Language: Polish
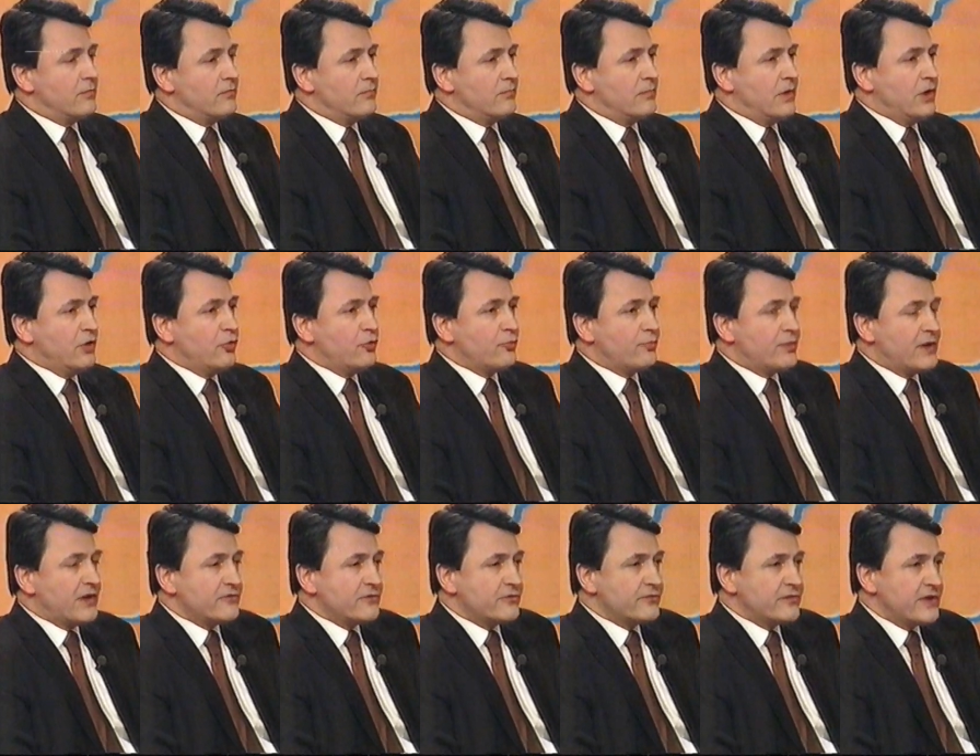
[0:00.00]
mają
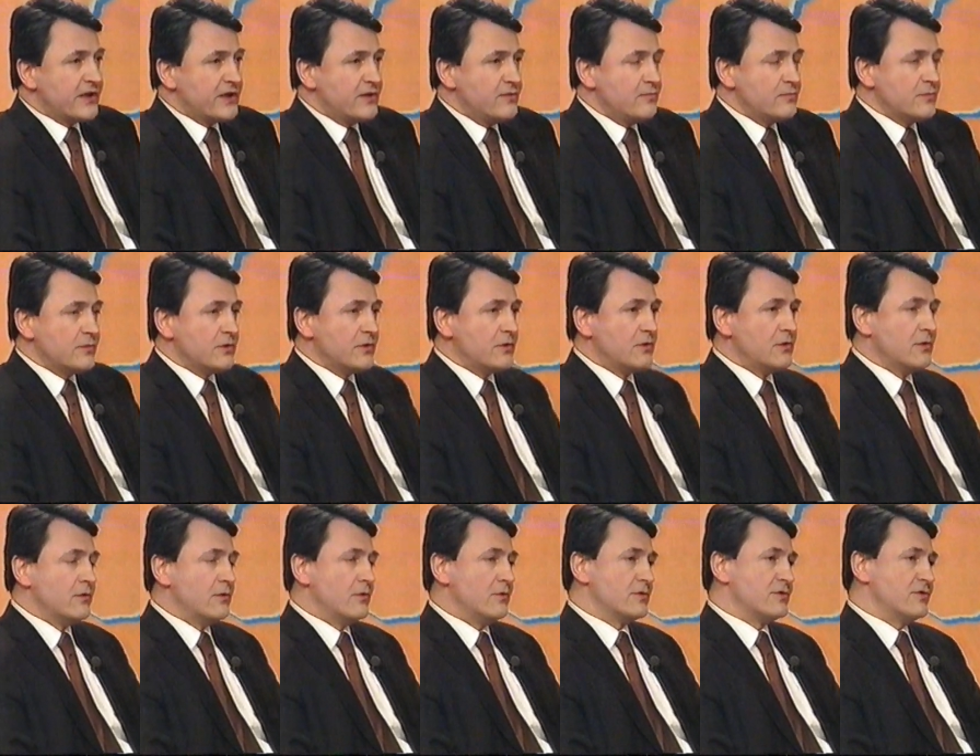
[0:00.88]
prawo w takim
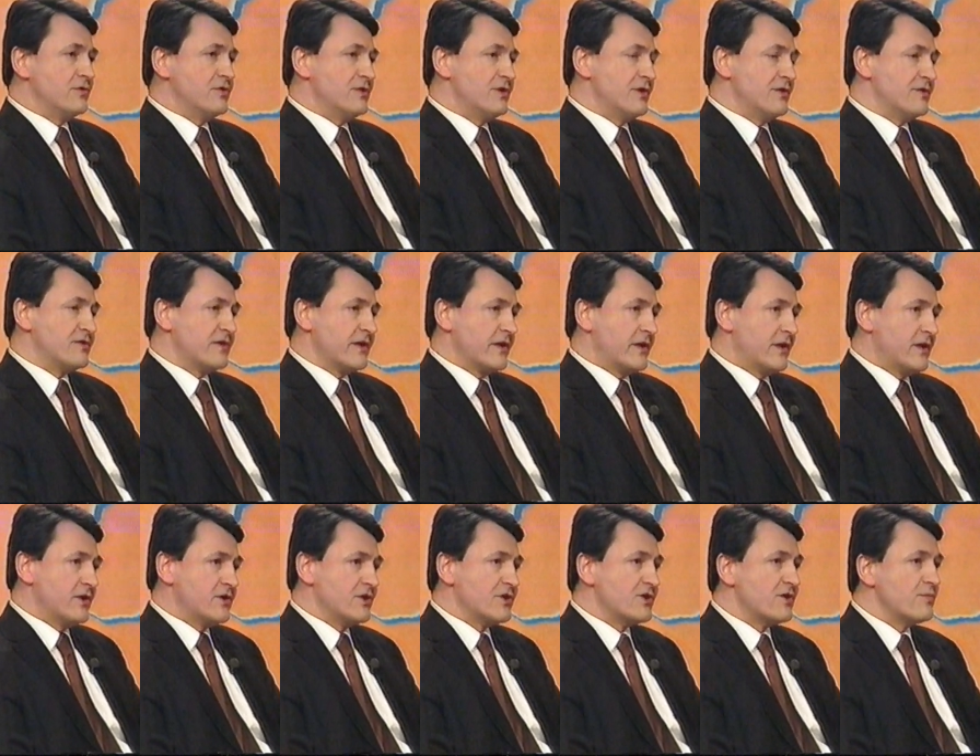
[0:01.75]
e, oczywiście
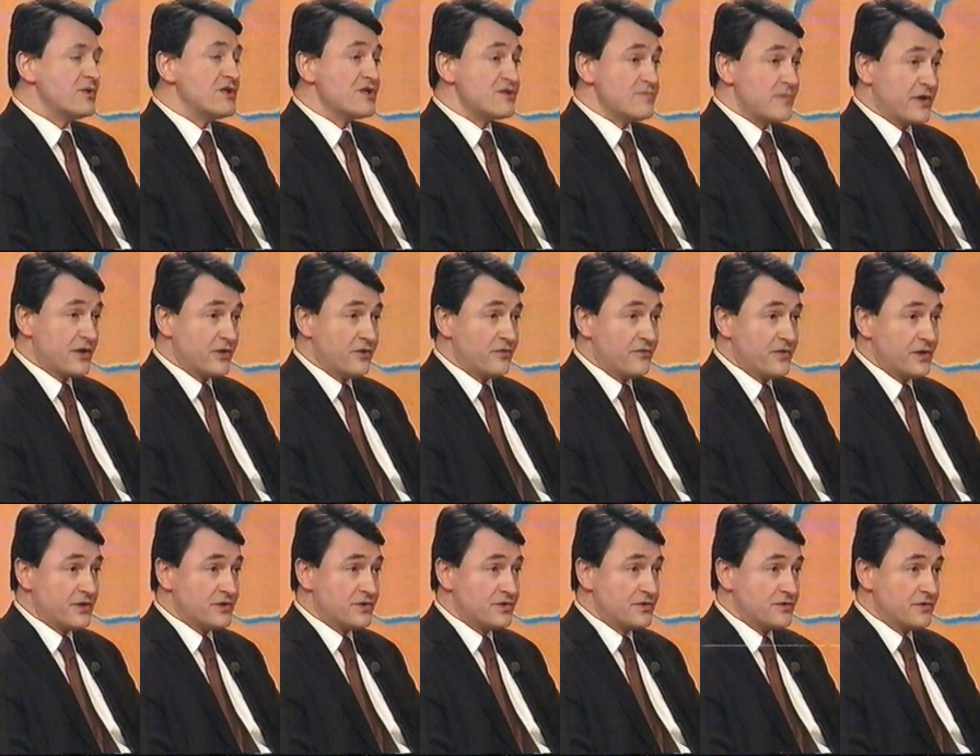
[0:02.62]
zakresie, żeby nie
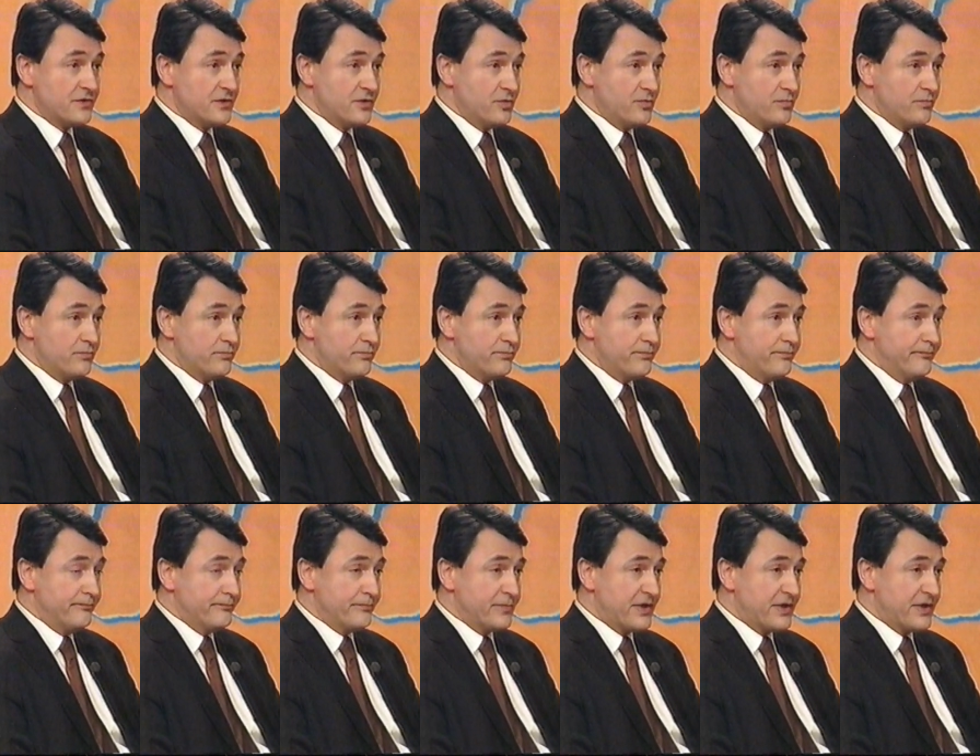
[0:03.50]
zmarnować y,